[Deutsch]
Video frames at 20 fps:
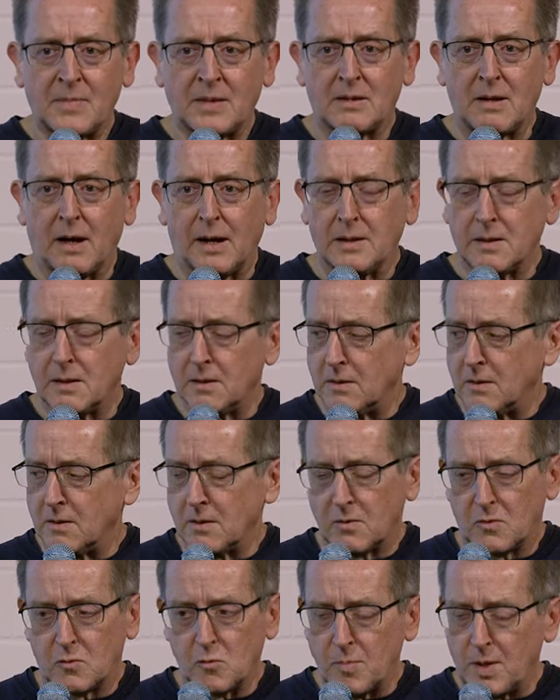keine
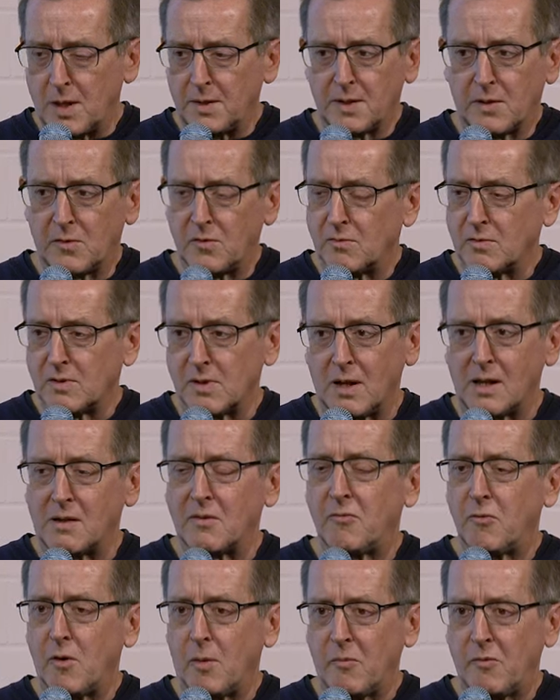äh, supranationalen
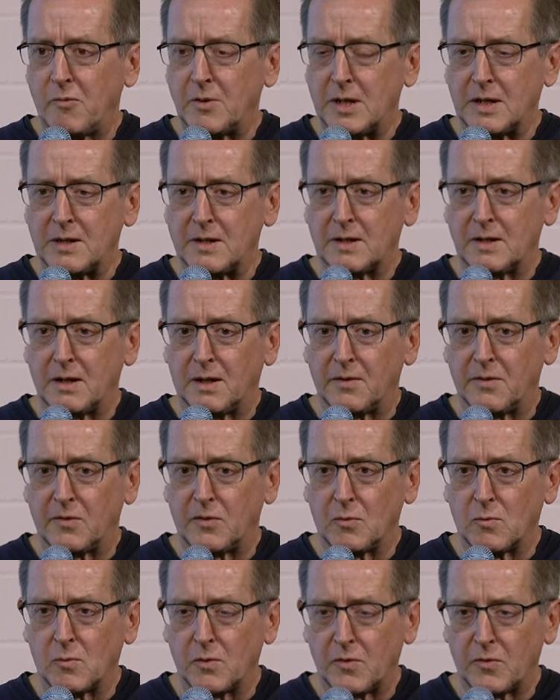Formen von
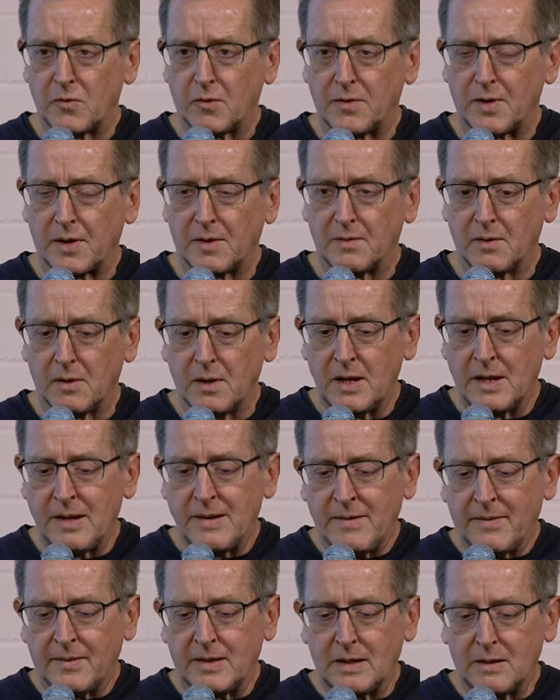Integration, sondern
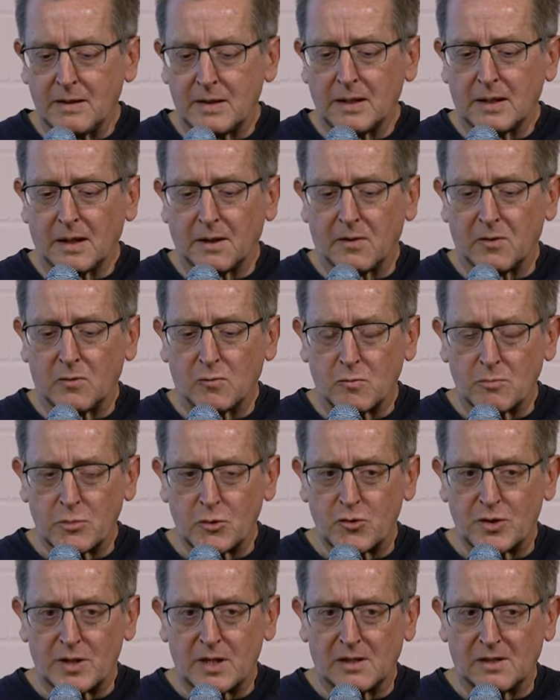die Integration
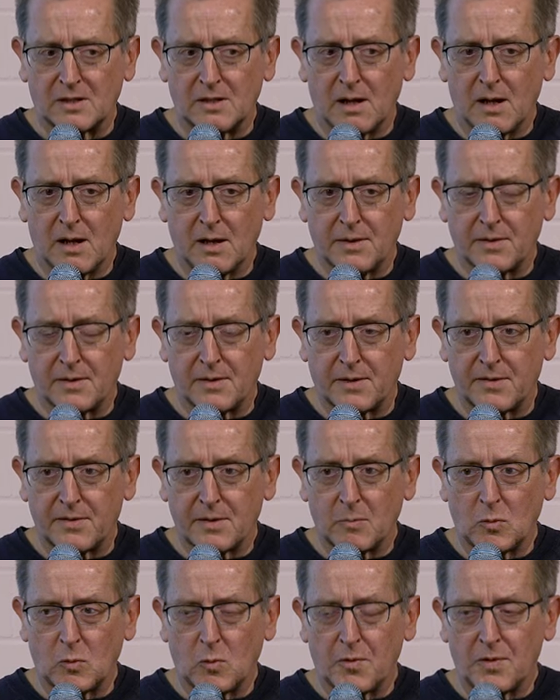besteht darin, dass
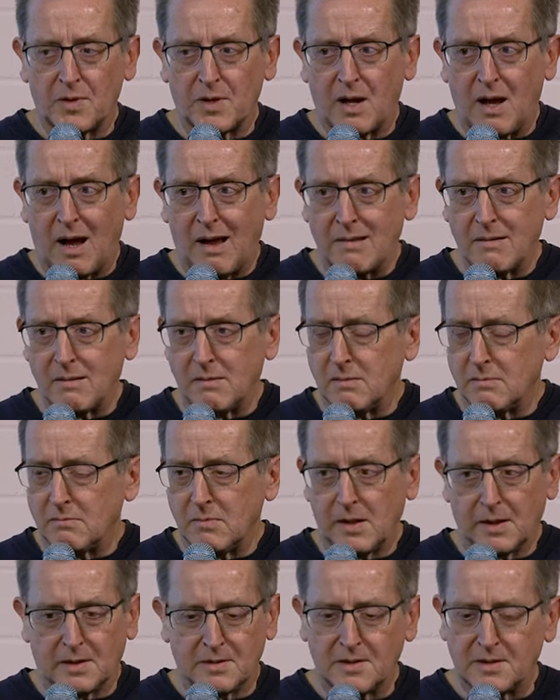im Grunde
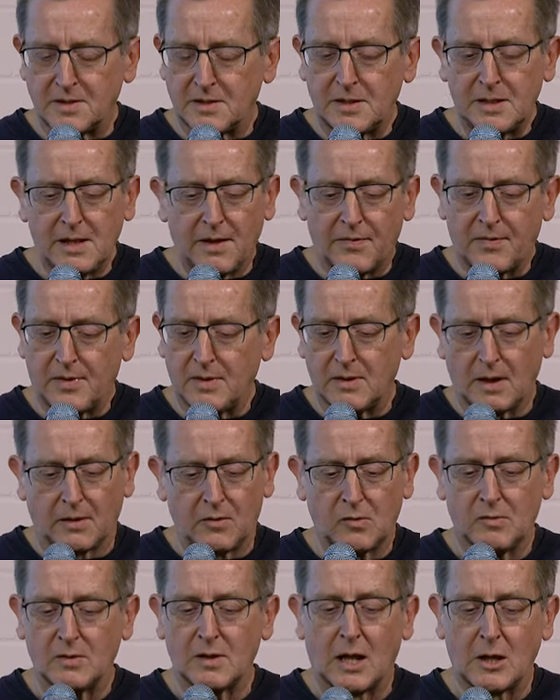alle existierenden
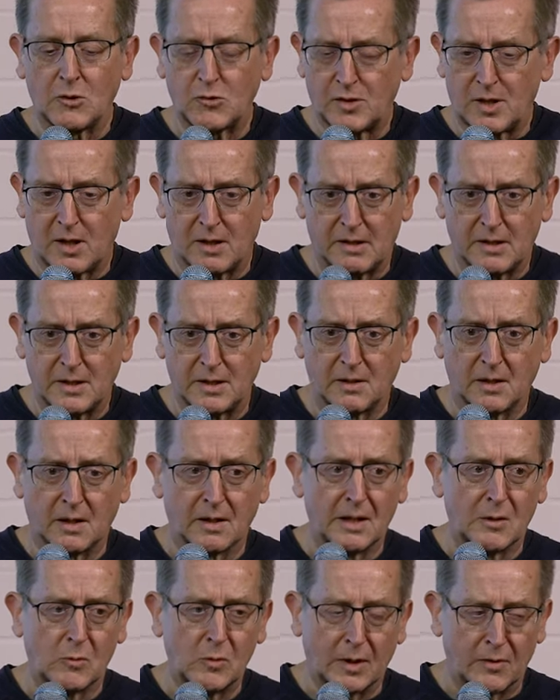nationalstaatlichen
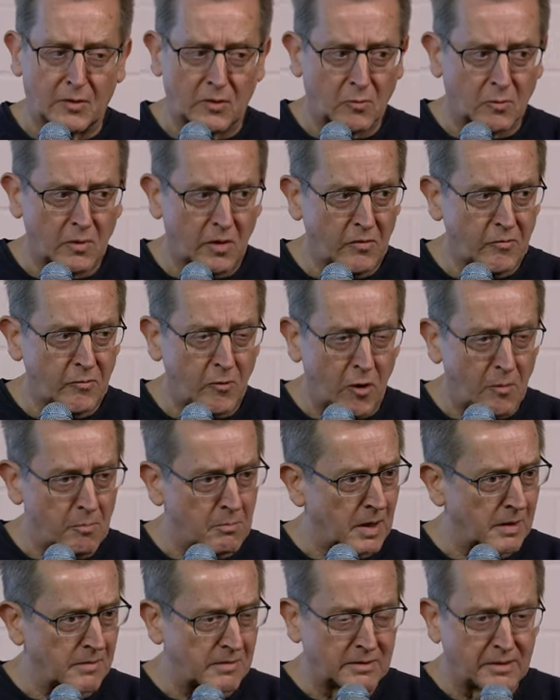
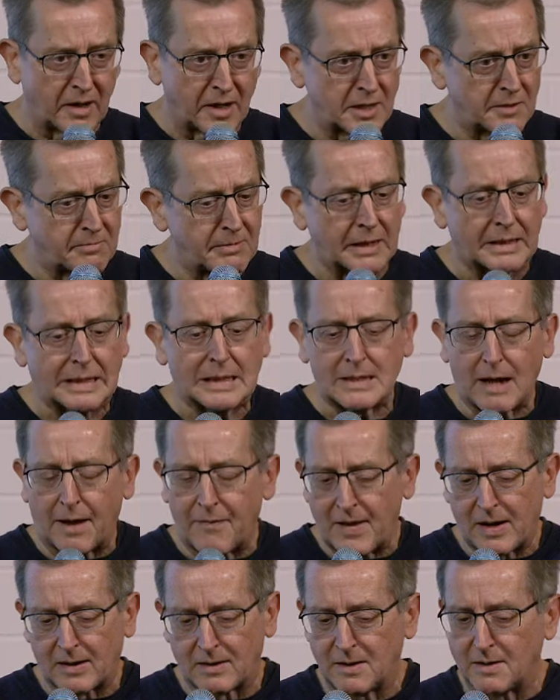Regulationsformen als gleichwertig
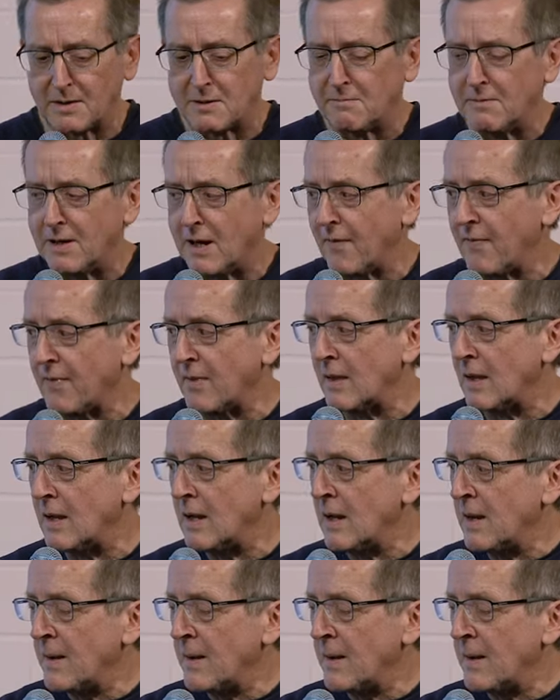anerkannt werden